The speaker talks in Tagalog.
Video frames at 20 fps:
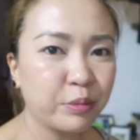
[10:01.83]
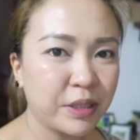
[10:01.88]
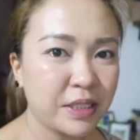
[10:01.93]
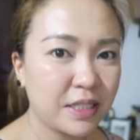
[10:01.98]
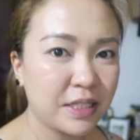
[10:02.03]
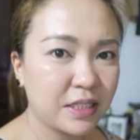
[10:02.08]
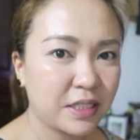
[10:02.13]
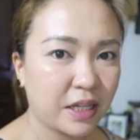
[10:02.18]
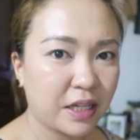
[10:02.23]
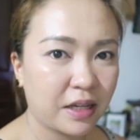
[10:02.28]
naman
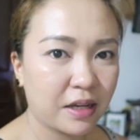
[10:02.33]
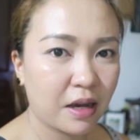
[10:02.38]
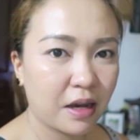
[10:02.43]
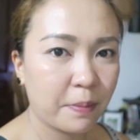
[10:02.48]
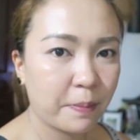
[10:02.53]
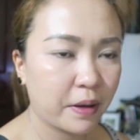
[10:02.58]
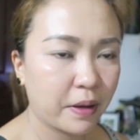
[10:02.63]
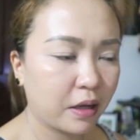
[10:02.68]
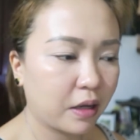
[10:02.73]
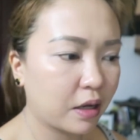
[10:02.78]
si Jaya
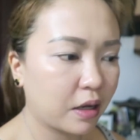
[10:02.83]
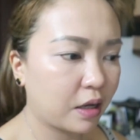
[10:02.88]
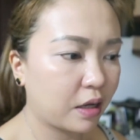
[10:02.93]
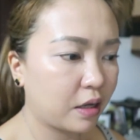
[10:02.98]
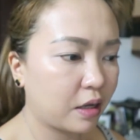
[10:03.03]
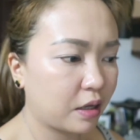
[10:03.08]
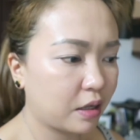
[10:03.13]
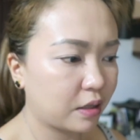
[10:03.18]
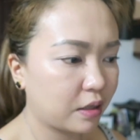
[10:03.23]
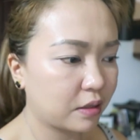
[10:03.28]
kapag
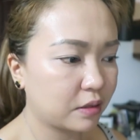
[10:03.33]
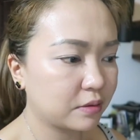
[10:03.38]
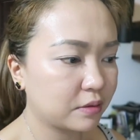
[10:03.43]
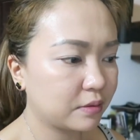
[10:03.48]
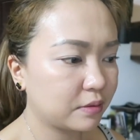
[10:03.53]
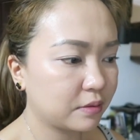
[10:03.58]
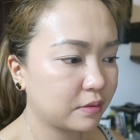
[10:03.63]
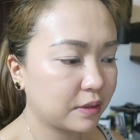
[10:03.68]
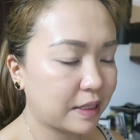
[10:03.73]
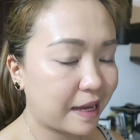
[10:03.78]
ka
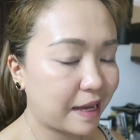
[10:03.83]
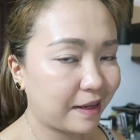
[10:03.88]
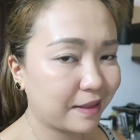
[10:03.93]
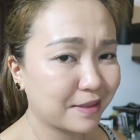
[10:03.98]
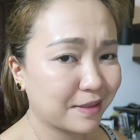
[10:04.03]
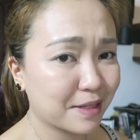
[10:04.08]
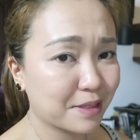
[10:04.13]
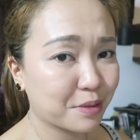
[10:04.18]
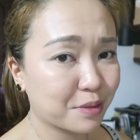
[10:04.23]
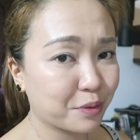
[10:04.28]

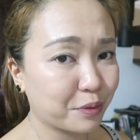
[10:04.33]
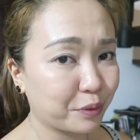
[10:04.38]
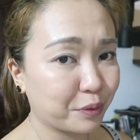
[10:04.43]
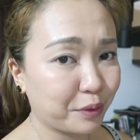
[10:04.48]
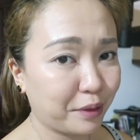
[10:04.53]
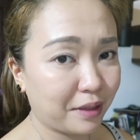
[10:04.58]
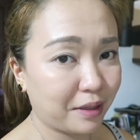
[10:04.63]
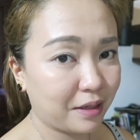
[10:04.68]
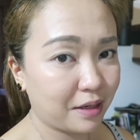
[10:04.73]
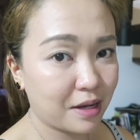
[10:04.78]
galing sa
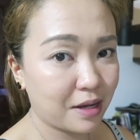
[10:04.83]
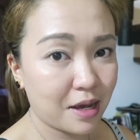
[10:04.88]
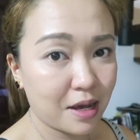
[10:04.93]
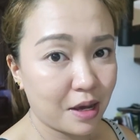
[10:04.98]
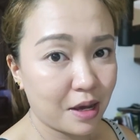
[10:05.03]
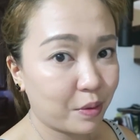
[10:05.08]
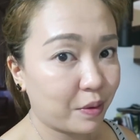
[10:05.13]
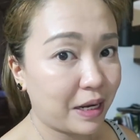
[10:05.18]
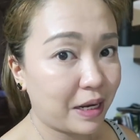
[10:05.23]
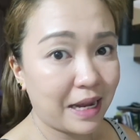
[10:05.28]
school.
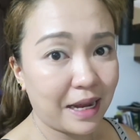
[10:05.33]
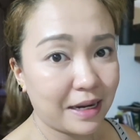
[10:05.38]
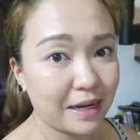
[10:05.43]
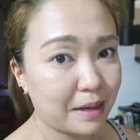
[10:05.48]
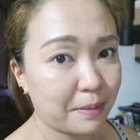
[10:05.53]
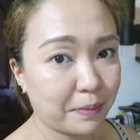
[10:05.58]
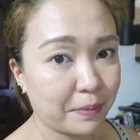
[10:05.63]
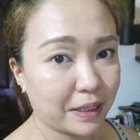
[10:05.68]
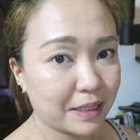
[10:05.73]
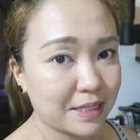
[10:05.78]
Wala
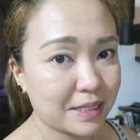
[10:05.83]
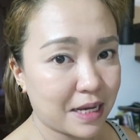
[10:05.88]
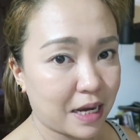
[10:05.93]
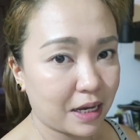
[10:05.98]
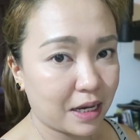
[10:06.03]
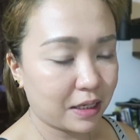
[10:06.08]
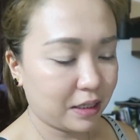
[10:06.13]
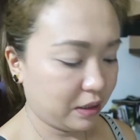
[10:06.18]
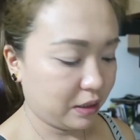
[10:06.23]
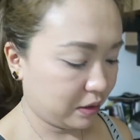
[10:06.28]
na, bagsak.
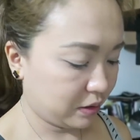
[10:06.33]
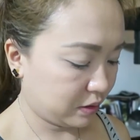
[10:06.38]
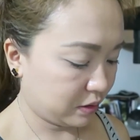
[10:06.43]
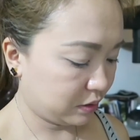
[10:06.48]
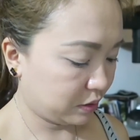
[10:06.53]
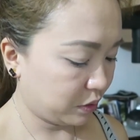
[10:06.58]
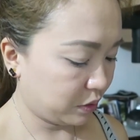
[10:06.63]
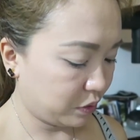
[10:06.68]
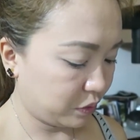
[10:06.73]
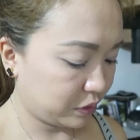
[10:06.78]

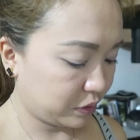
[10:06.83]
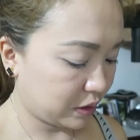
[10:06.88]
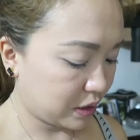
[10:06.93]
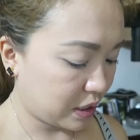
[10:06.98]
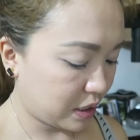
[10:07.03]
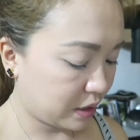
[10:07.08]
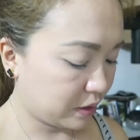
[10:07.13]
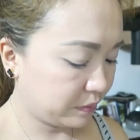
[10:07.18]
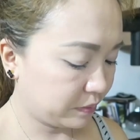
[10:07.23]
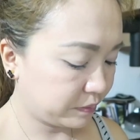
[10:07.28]
Tulog
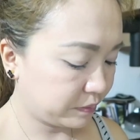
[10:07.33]
na.